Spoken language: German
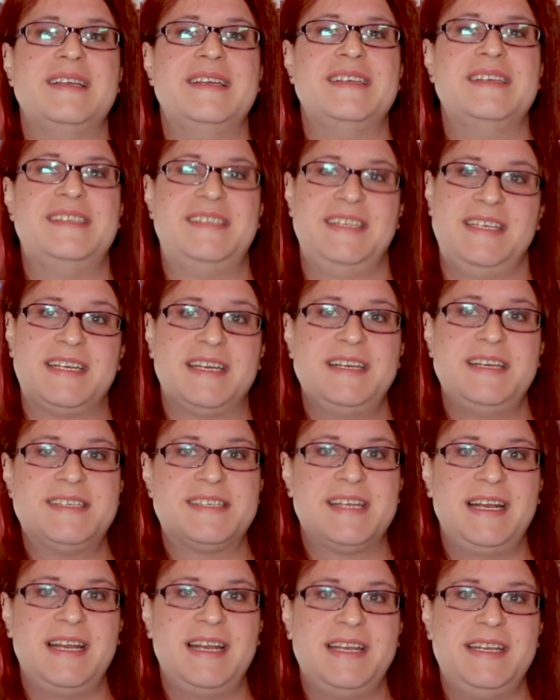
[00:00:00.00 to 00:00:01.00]
Sicher ist
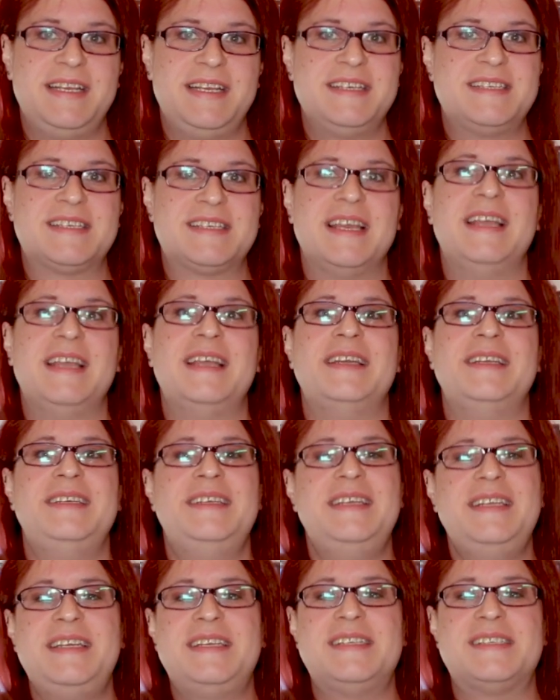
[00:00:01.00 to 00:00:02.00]
allerdings,
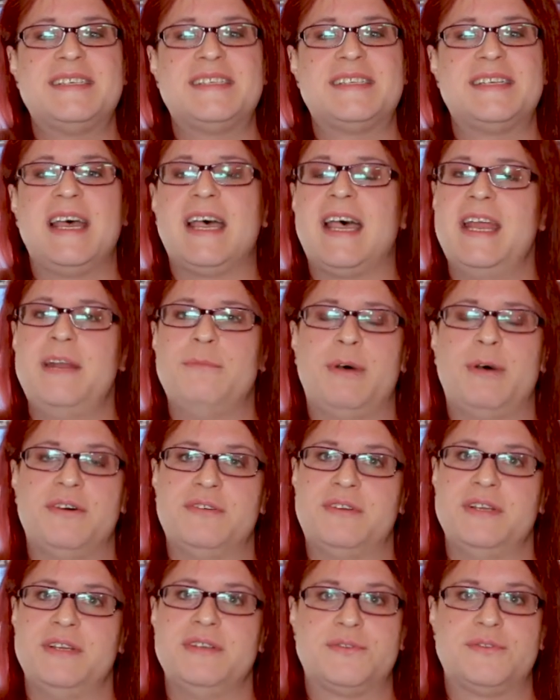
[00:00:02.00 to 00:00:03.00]
nichts ist nach einem
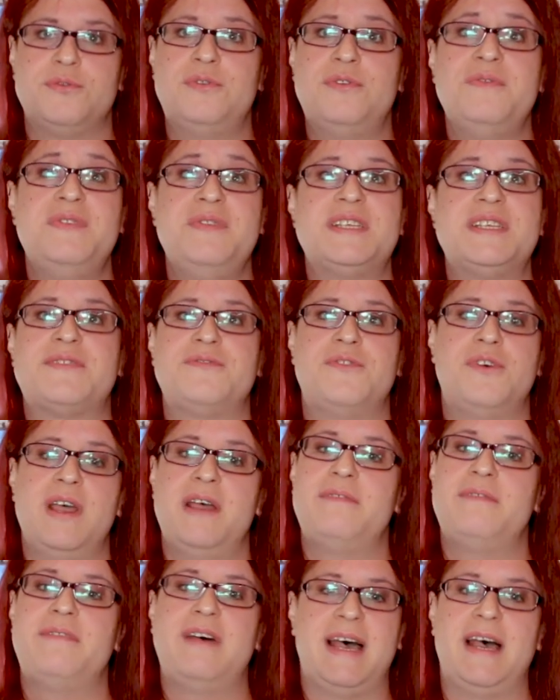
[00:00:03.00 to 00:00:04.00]
Outing so, wie es
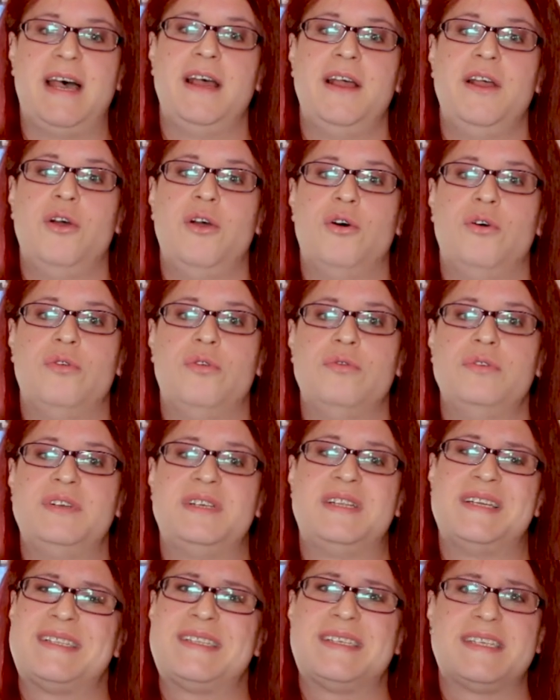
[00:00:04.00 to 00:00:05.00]
vorher war. Und
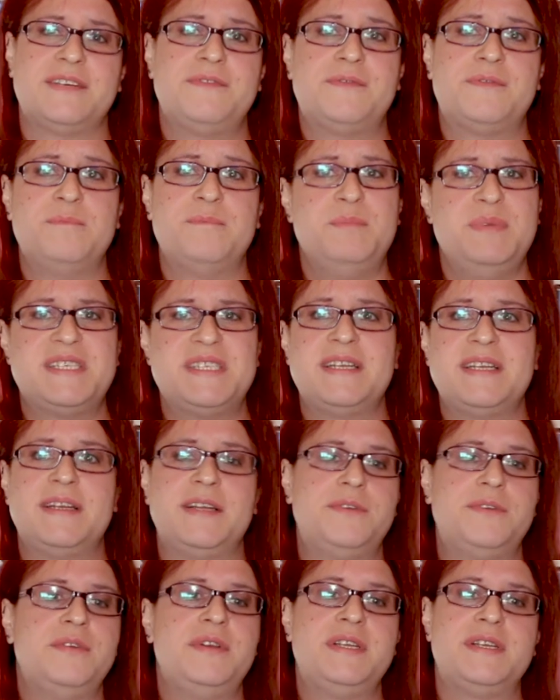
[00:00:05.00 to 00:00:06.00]
das trifft ein bisschen
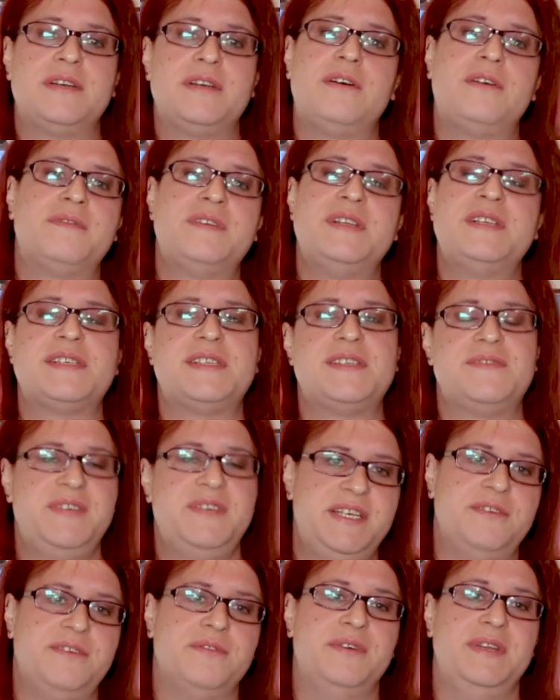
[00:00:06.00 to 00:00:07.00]
natürlich auch auf dieses
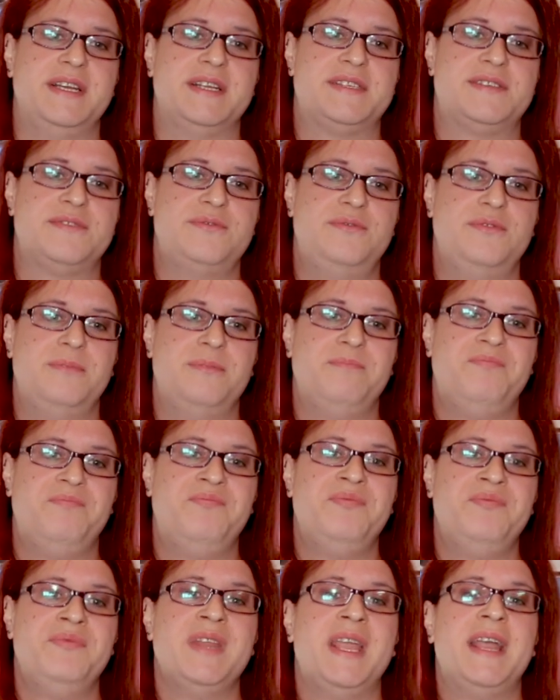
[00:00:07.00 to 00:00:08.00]
Video hier zu.
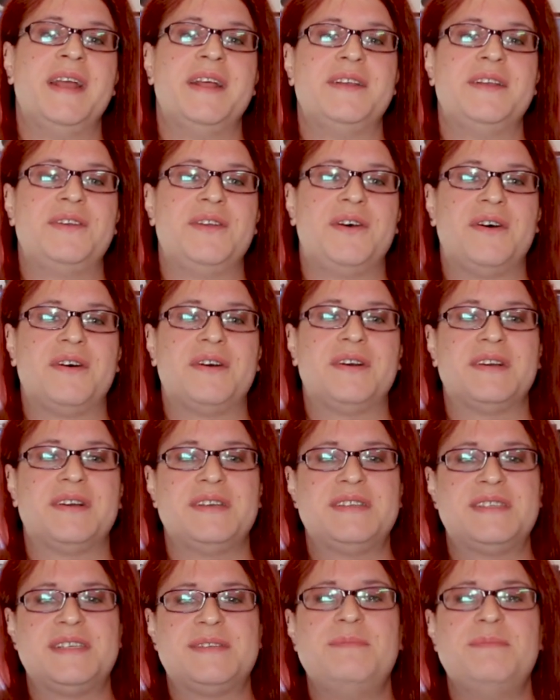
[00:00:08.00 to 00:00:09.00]
Doch
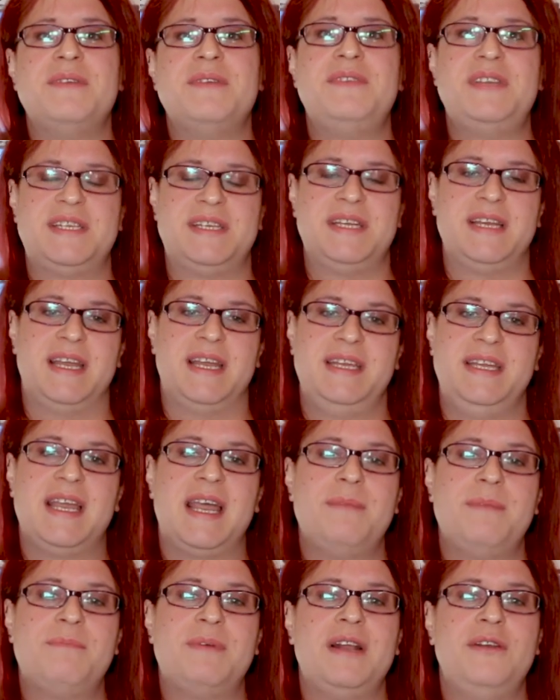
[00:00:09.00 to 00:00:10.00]
es ist mir wichtiger, hier
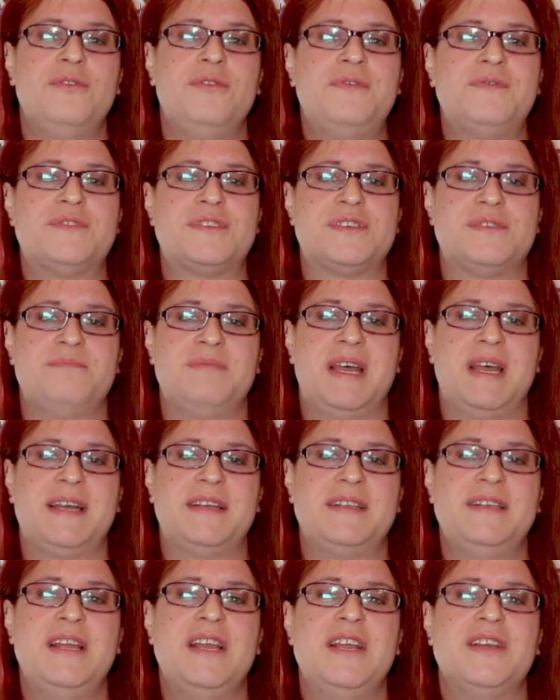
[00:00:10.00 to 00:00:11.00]
einmal Luft zu
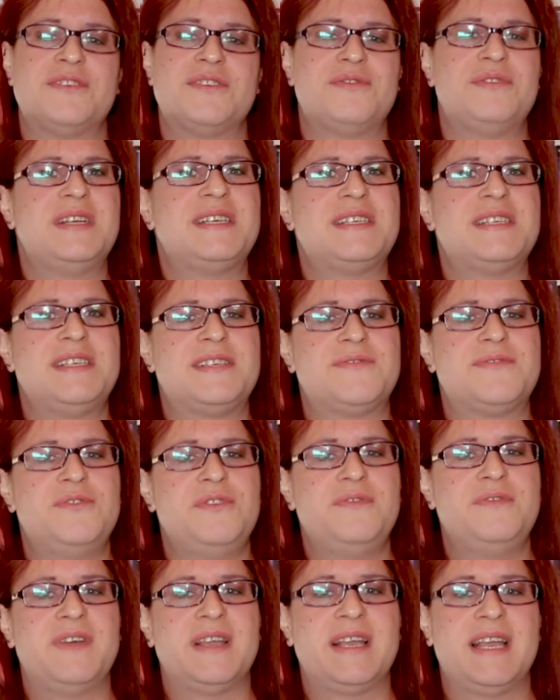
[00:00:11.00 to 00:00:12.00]
machen, so dass ich es
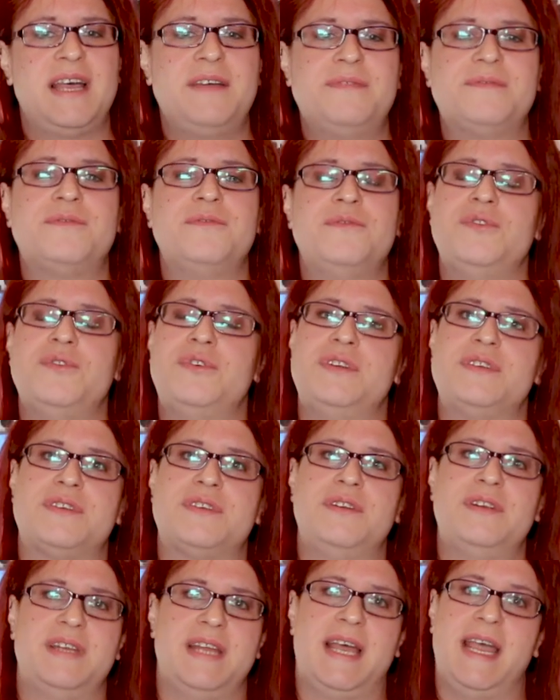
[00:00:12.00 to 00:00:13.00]
wohl verkraften würde,
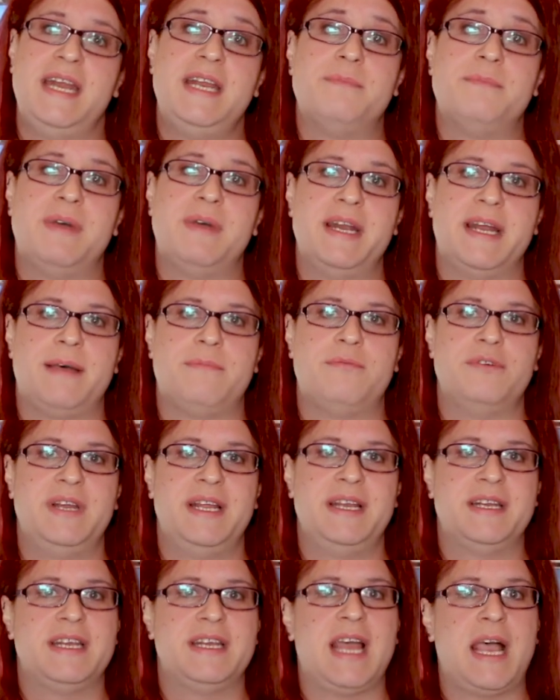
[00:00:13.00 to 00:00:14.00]
sollten einige meiner
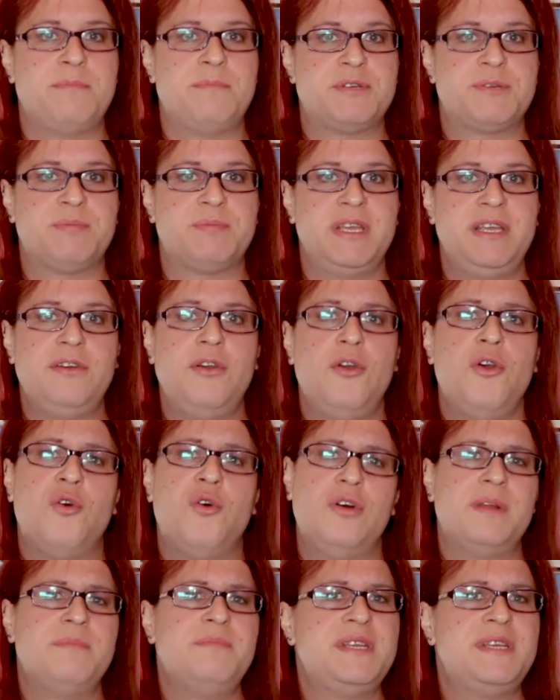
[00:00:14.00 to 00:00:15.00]
Abonnenten abspringen
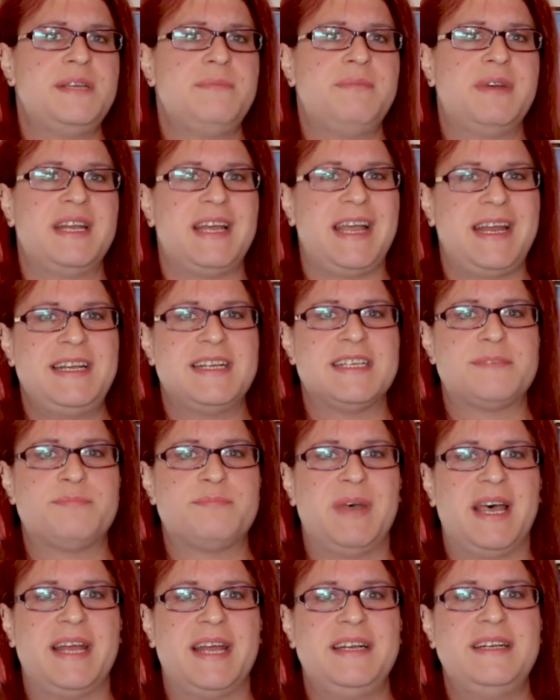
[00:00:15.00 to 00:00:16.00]
oder mich jemand anders
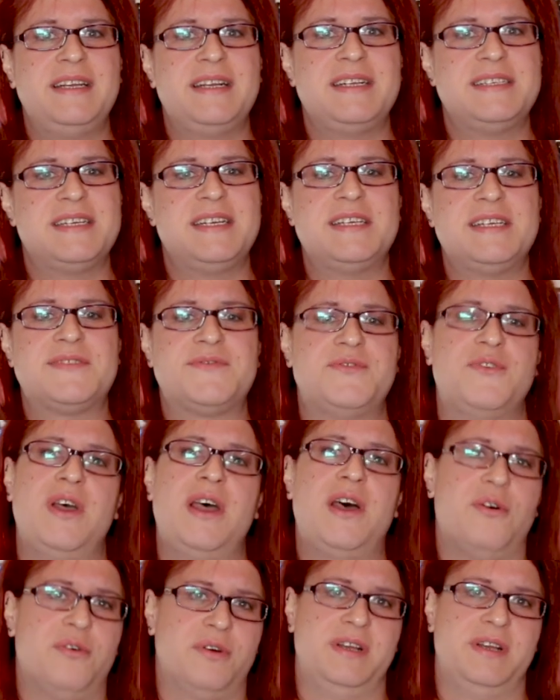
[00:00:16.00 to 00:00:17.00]
behandeln, als er das
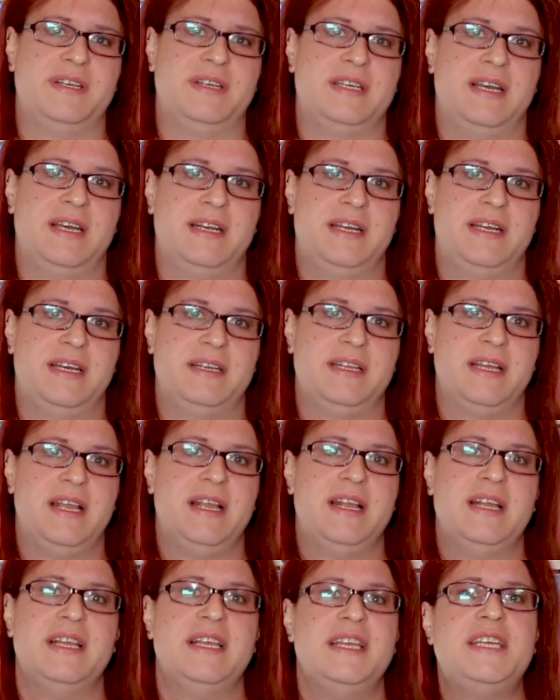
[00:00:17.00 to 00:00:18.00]
vorher auch getan hat.
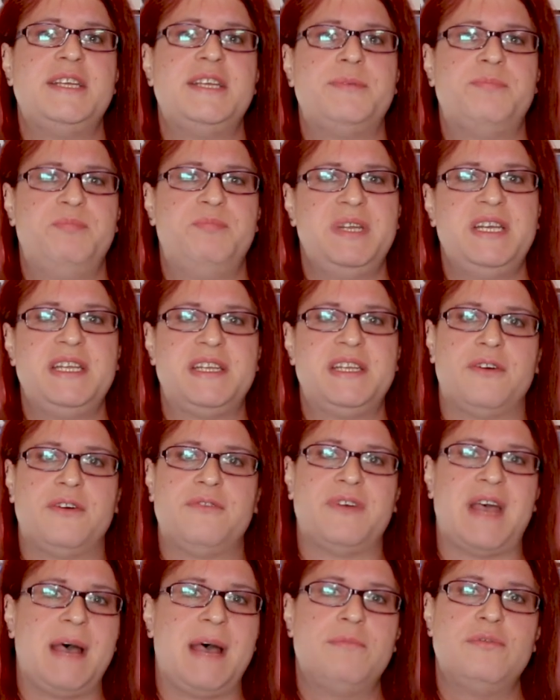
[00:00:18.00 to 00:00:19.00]
Ich bin nicht
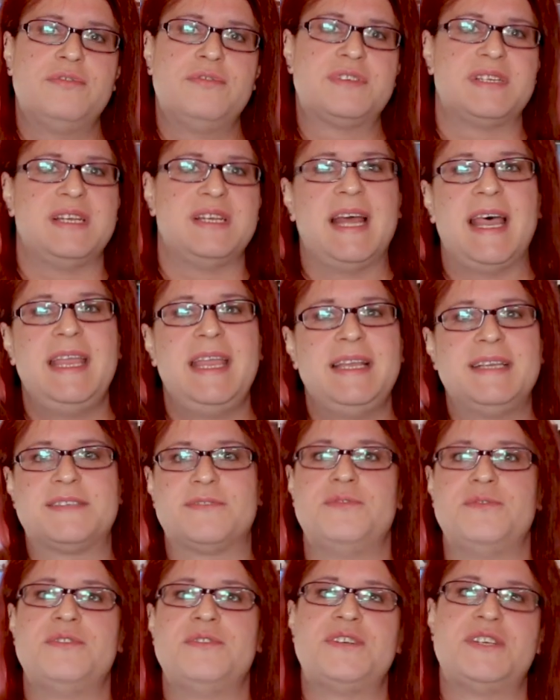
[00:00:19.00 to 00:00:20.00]
auf Abos, Likes
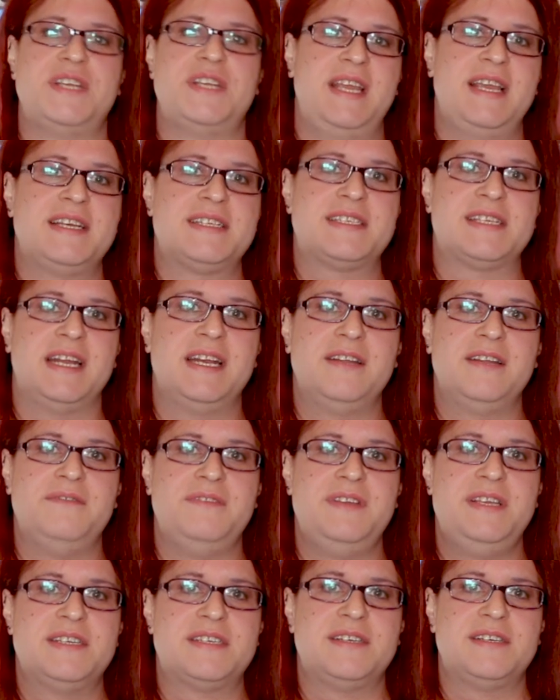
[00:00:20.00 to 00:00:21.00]
und Shares
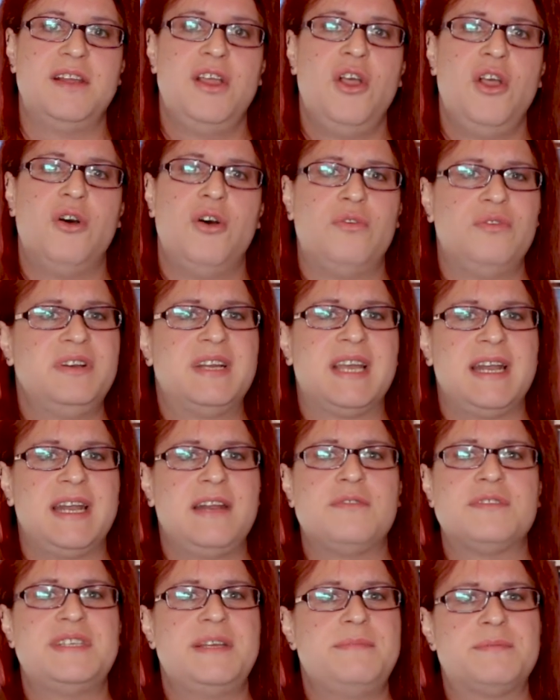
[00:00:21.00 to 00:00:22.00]
angewiesen und kann
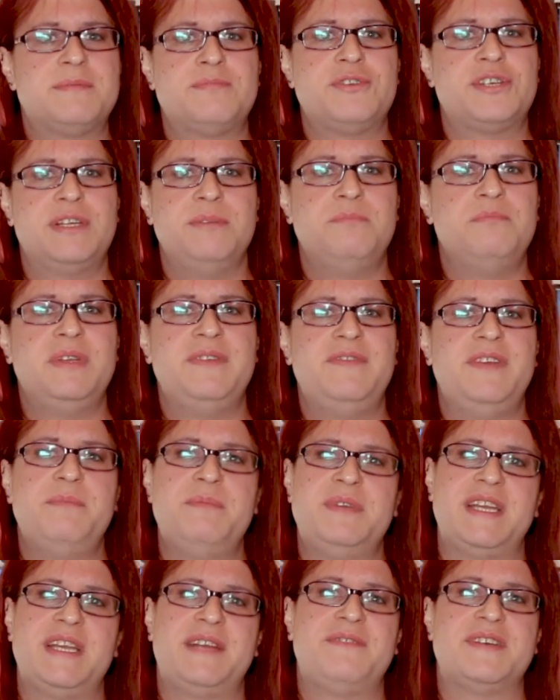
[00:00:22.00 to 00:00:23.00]
auch selbst bestimmen, mit wem
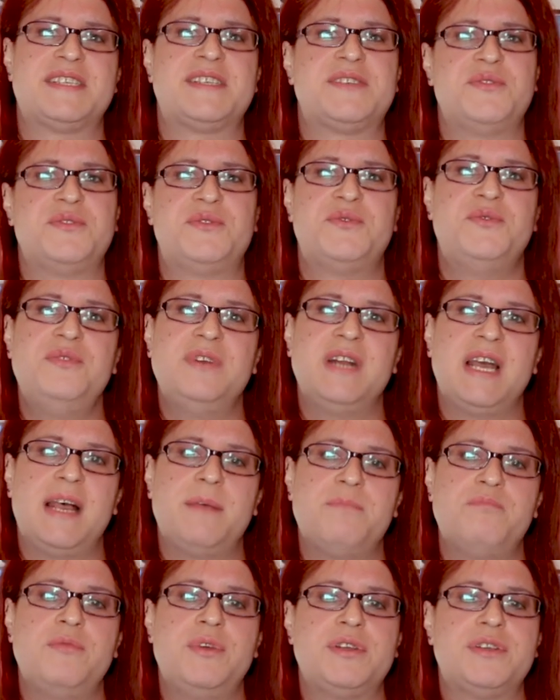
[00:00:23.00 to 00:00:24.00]
ich etwas zu tun
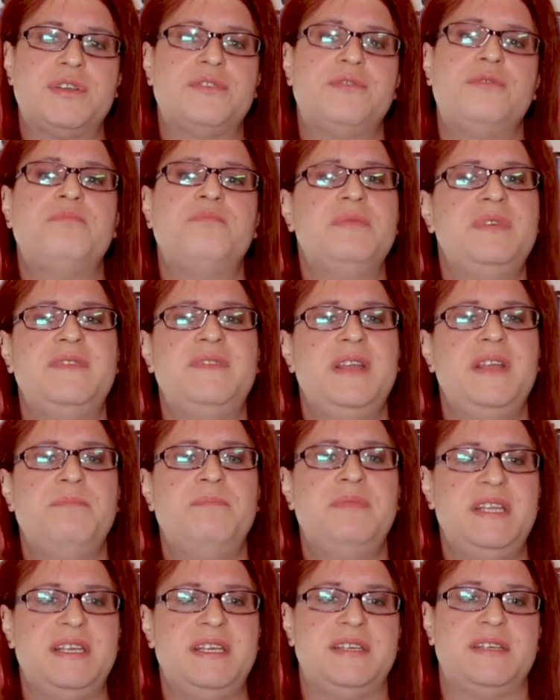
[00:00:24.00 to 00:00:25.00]
haben möchte und mit wem
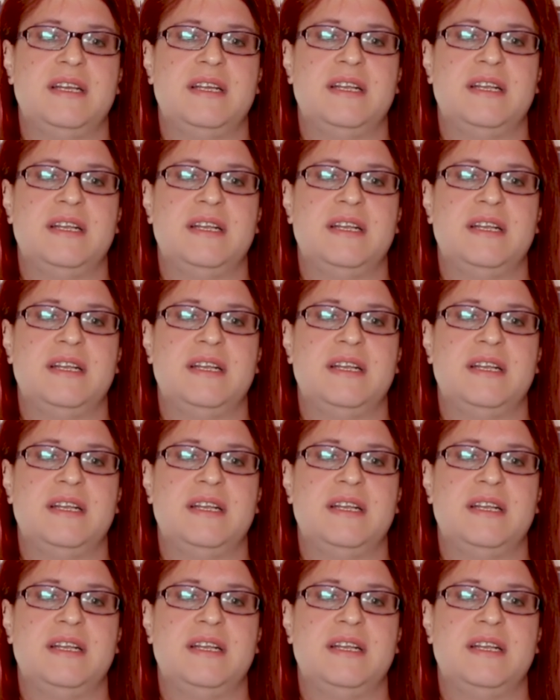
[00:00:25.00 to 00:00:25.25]
nicht.